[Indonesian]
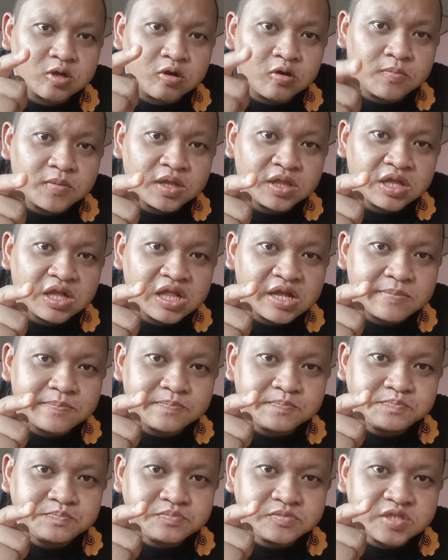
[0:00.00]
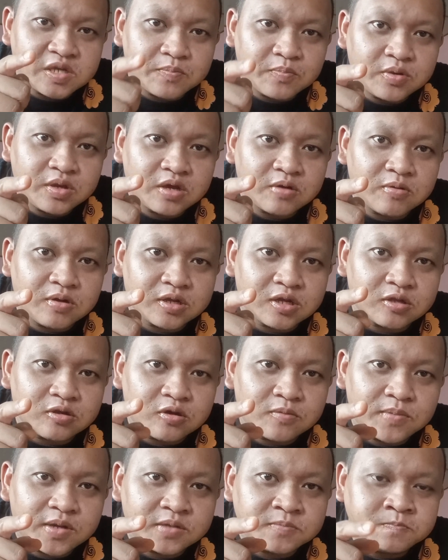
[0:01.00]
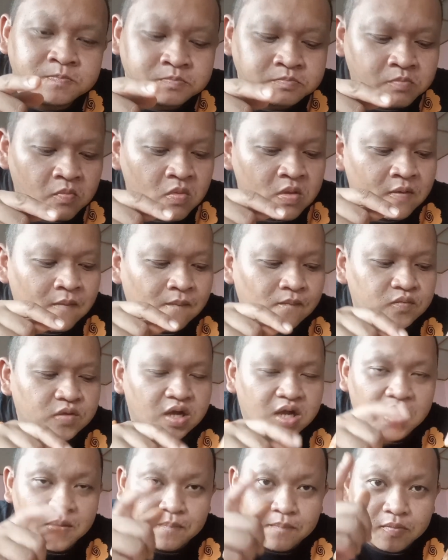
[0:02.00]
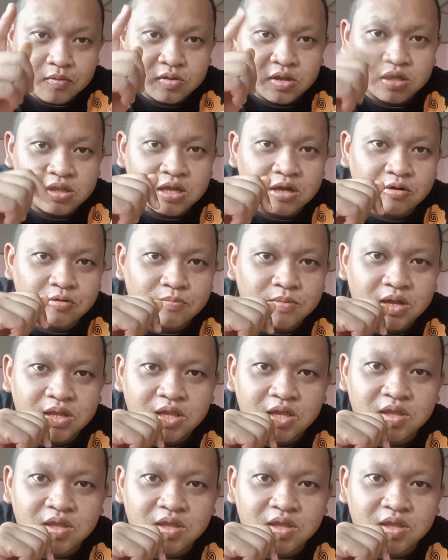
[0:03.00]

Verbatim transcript: komen dalam chat punya ruangan komen, cakap mau datang rumah.